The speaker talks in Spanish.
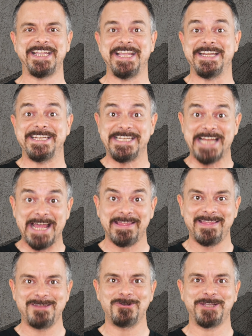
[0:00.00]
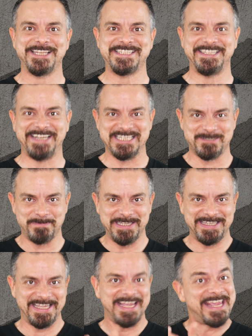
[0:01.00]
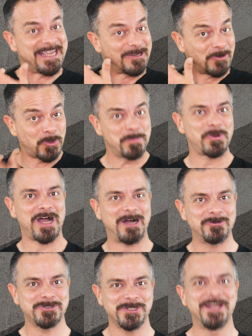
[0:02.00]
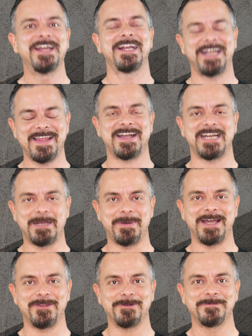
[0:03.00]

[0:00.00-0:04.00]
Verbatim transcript: que nada de lo que se transmite en Clubhouse queda grabado.